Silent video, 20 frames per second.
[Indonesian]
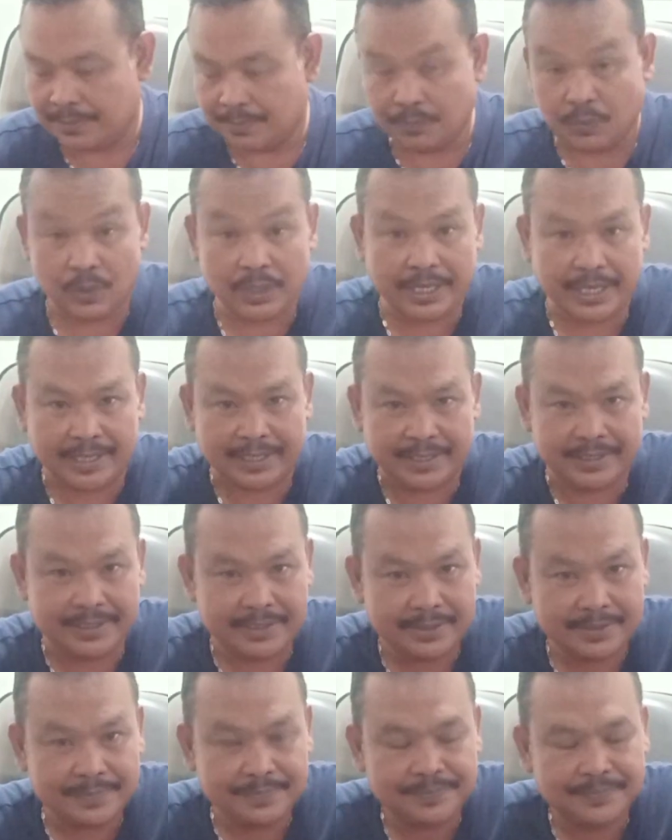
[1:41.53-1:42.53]

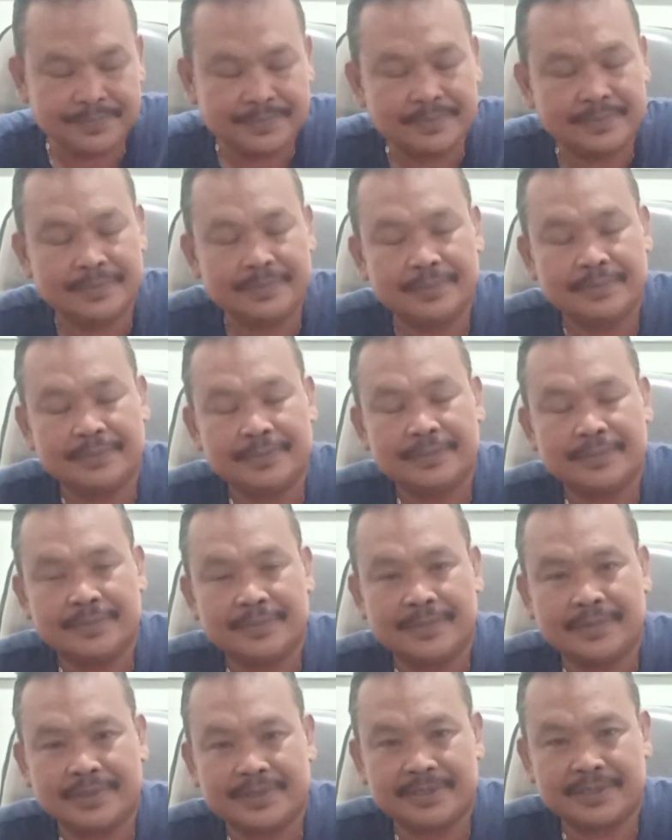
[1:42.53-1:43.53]
Mulyadi
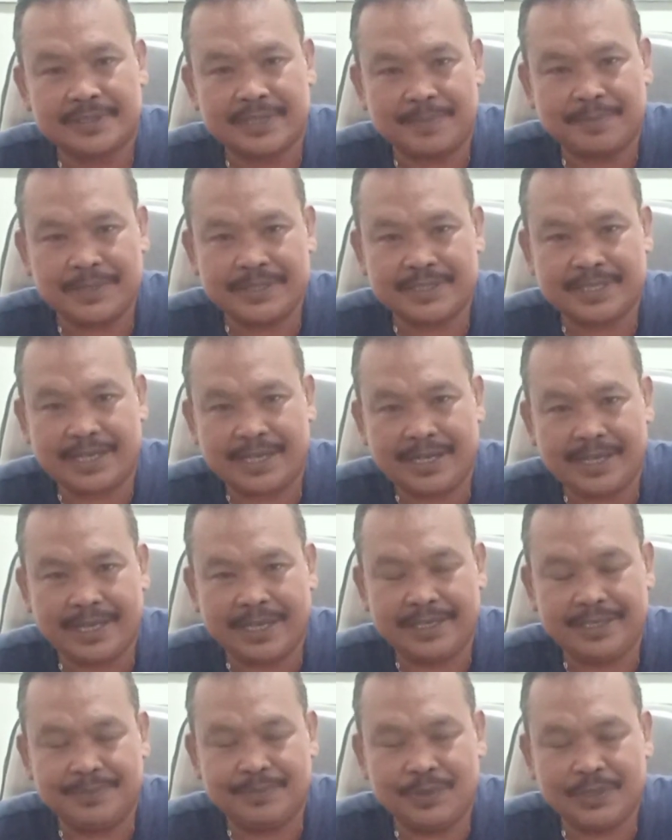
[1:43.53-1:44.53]
sampai sekarang
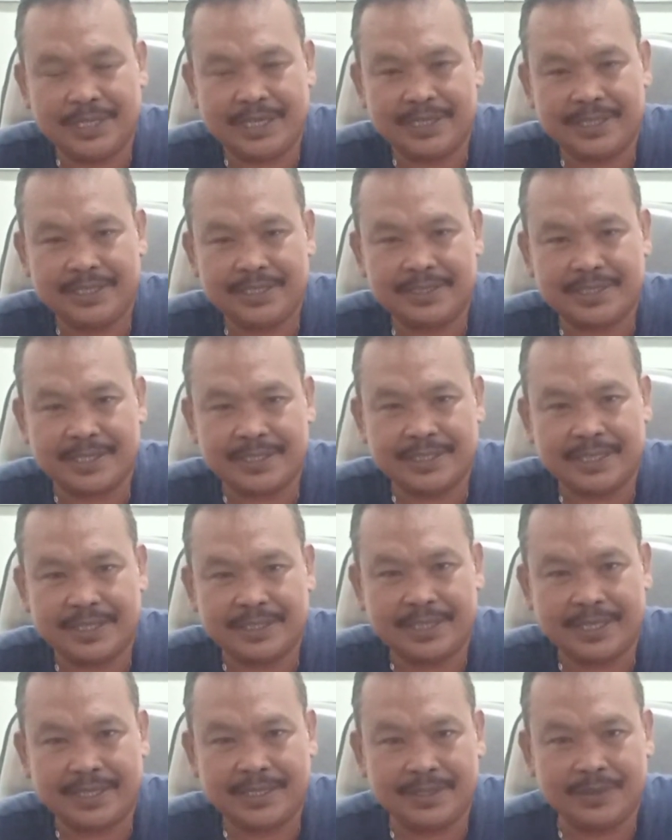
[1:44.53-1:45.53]
Edi Mulyadi
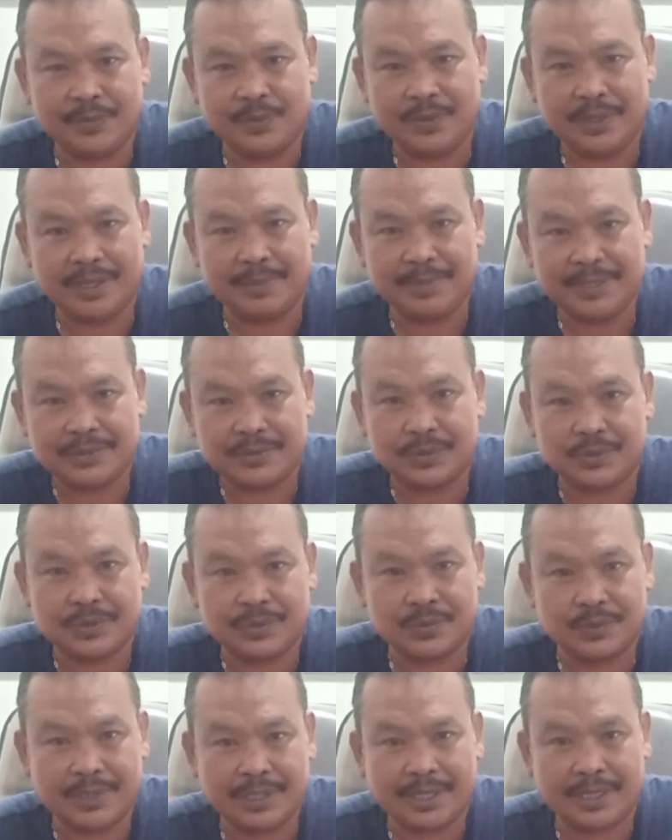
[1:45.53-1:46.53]
ternyata di dunia
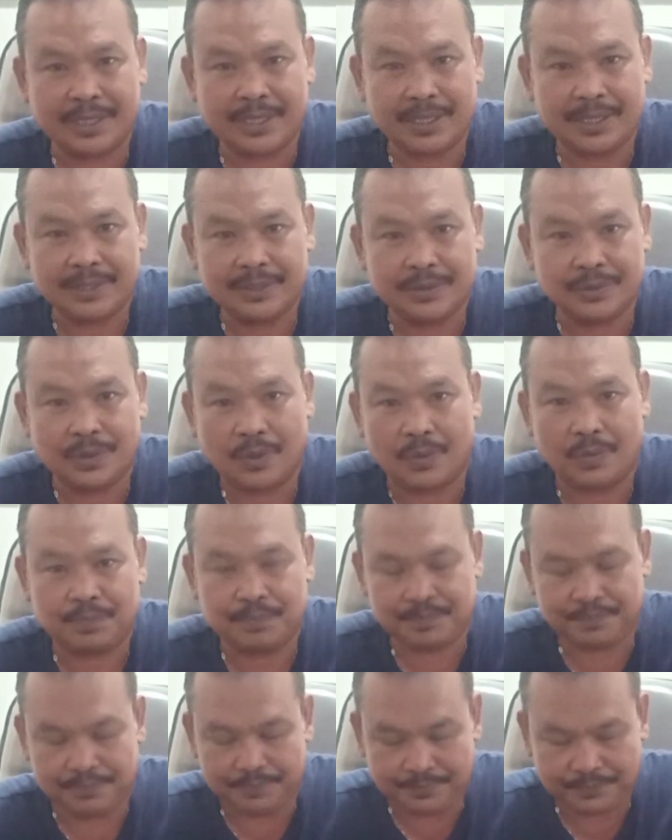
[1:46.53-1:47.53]
medsos sudah
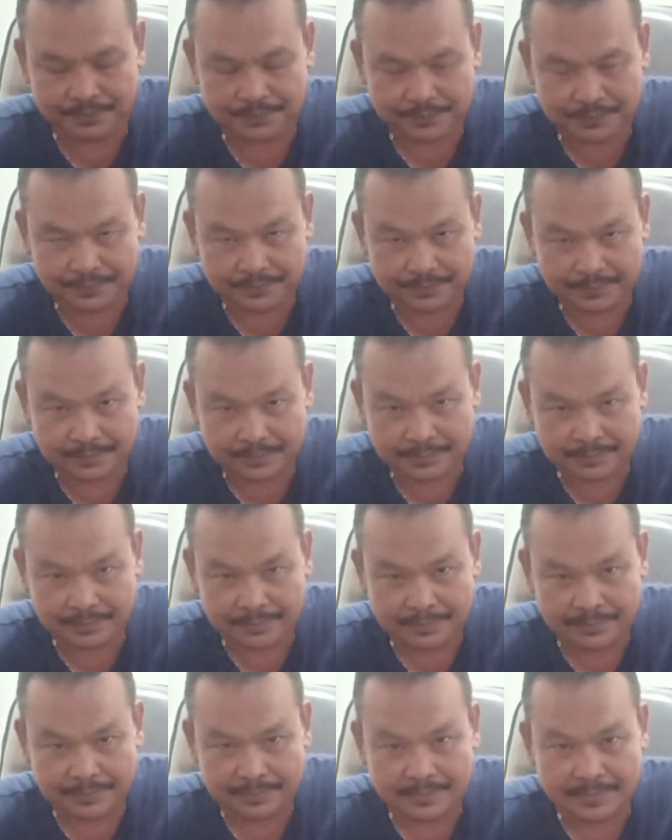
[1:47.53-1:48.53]
drop.
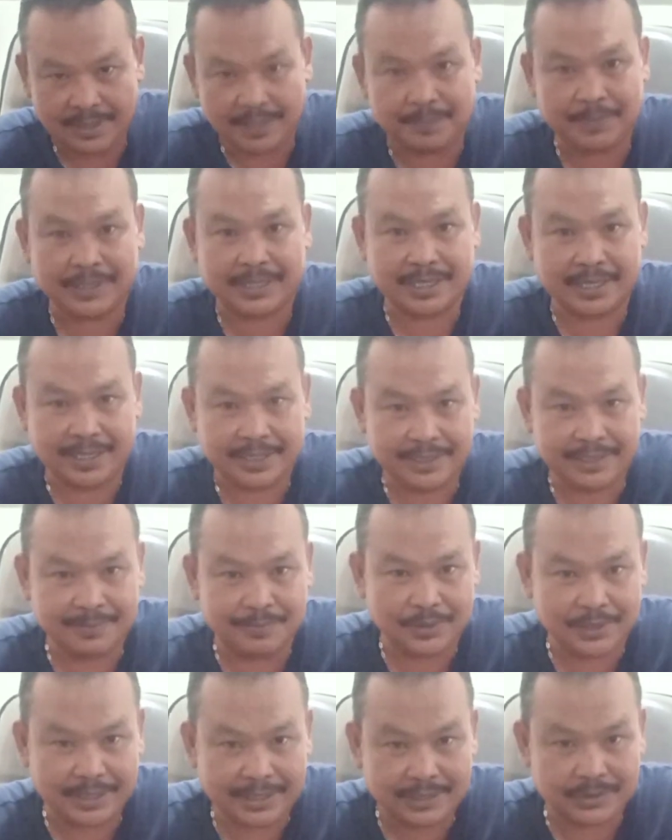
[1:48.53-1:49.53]
Apakah Edi
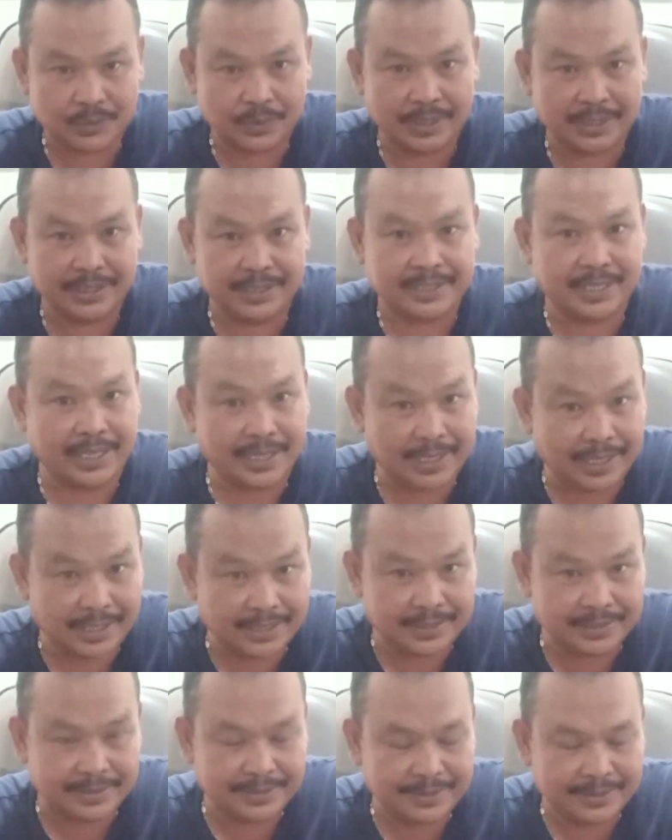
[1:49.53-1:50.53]
Mulyadi sudah
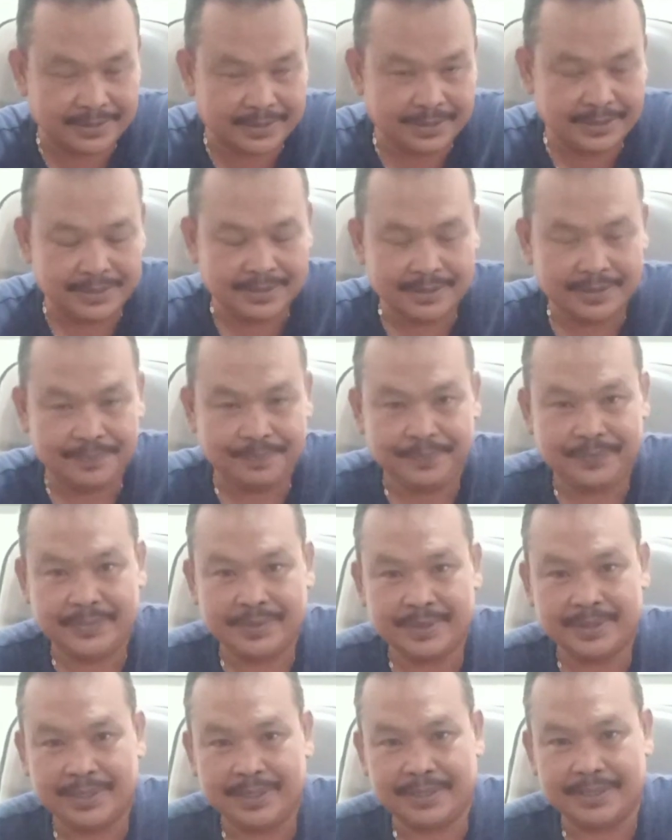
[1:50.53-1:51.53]
ditahan?
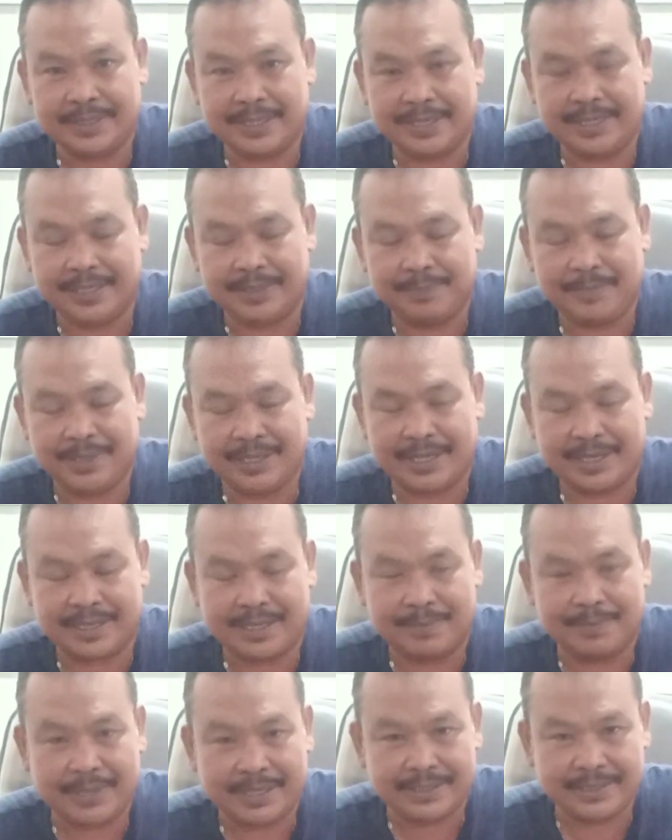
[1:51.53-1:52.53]
Kita ingin dengar
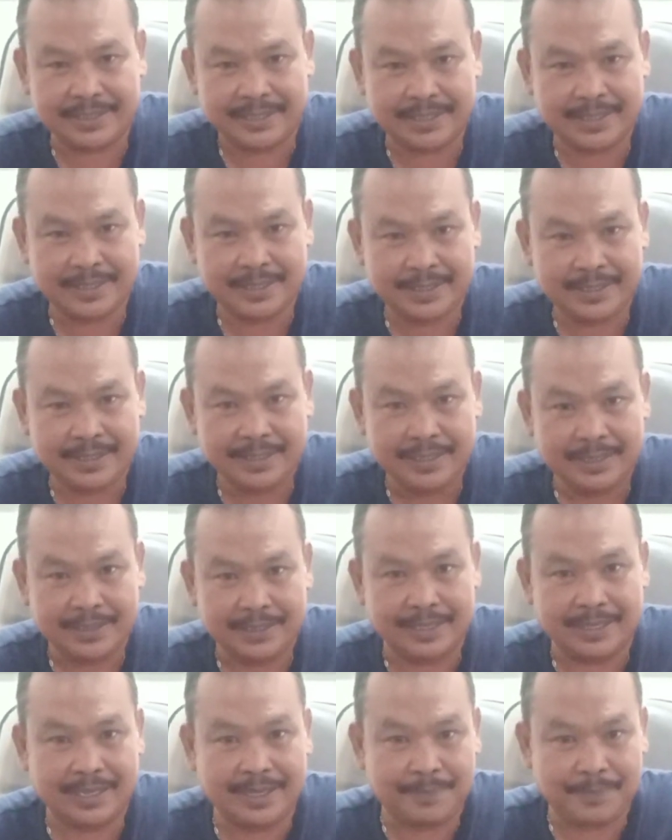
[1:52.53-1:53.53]
kabarnya
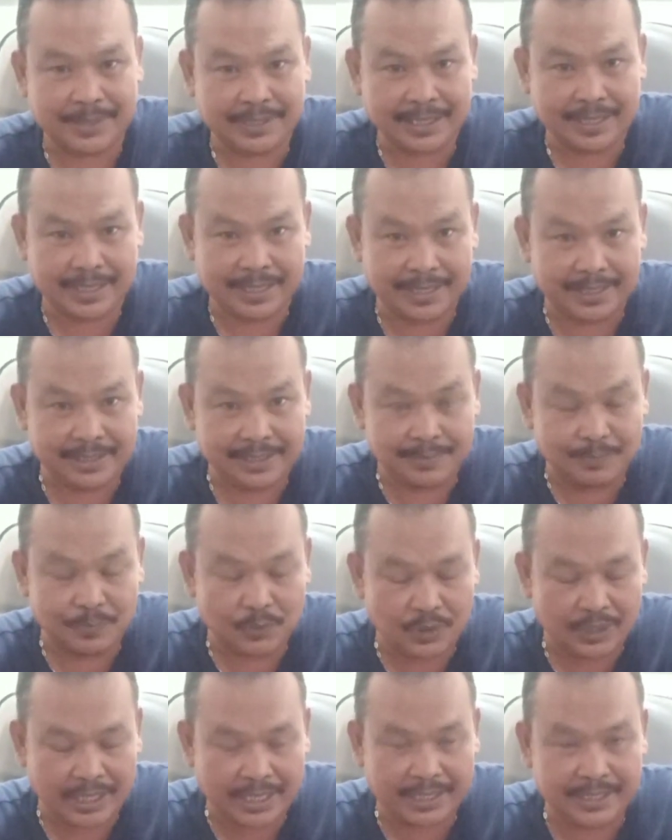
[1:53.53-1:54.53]
dan apakah Edi
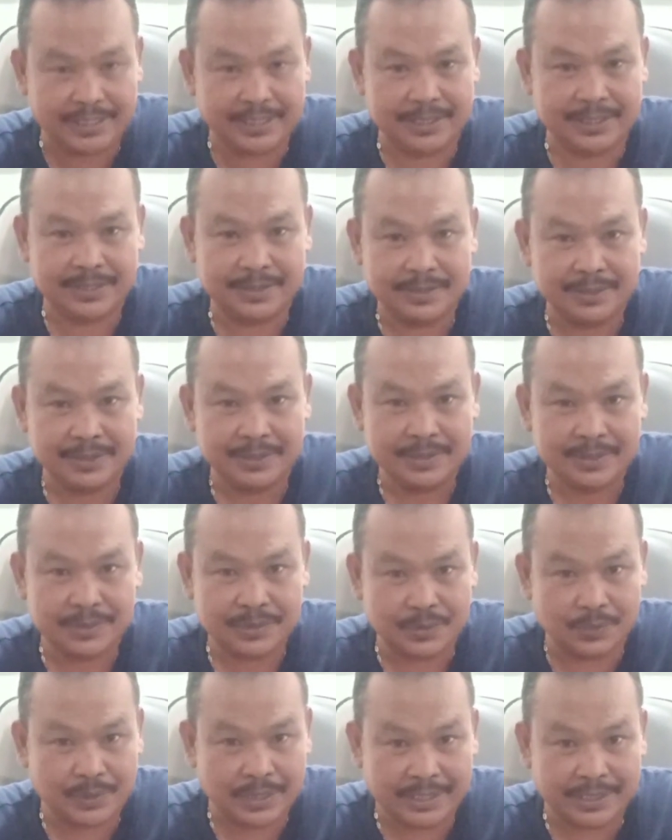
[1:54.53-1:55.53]
Mulyadi
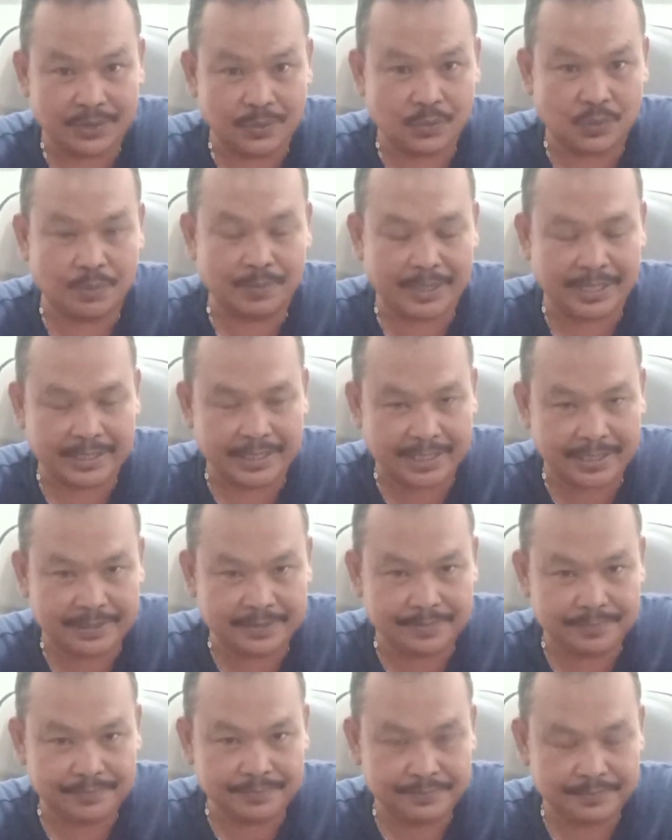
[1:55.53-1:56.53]
sudah dihukum
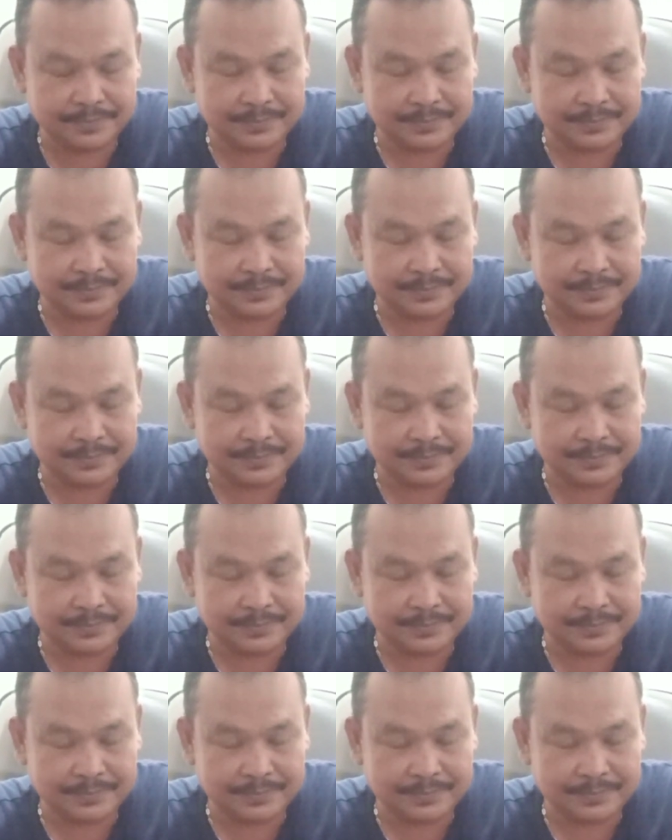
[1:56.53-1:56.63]
adat?